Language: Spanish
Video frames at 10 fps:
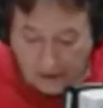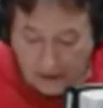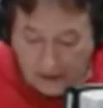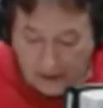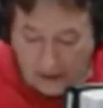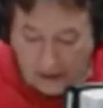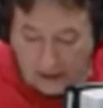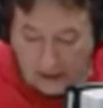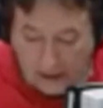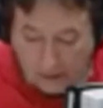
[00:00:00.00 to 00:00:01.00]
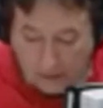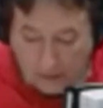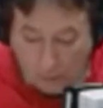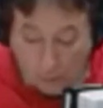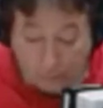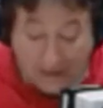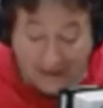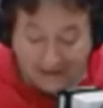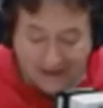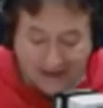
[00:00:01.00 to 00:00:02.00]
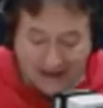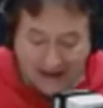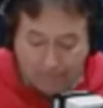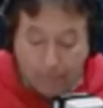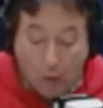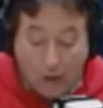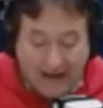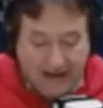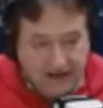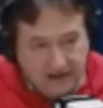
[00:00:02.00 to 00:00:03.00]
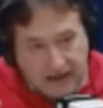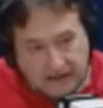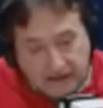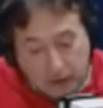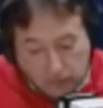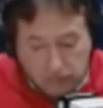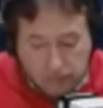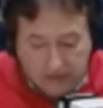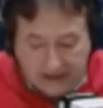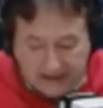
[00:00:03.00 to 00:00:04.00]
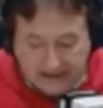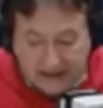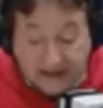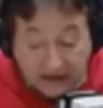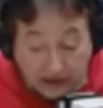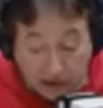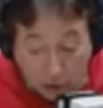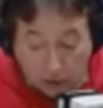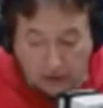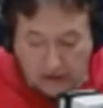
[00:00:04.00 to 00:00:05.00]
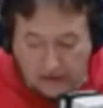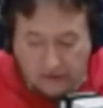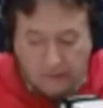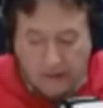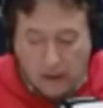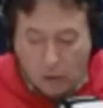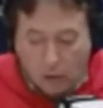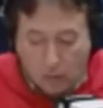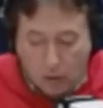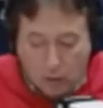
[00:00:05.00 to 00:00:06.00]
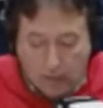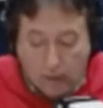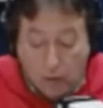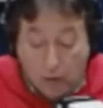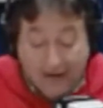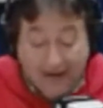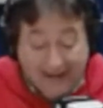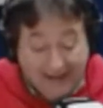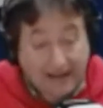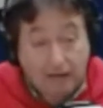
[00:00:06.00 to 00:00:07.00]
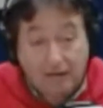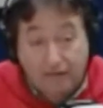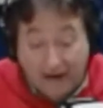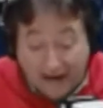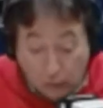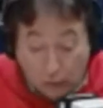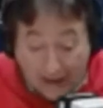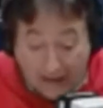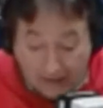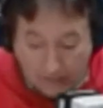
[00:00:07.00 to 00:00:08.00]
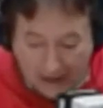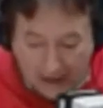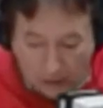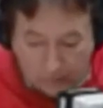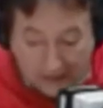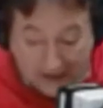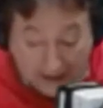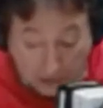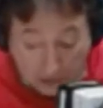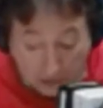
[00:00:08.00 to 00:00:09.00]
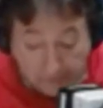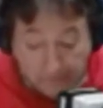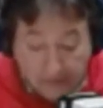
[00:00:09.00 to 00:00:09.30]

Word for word: eh, parte de la polea de tracción de ese ascensor identificado como el número uno estaba fracturada en varios pedazos,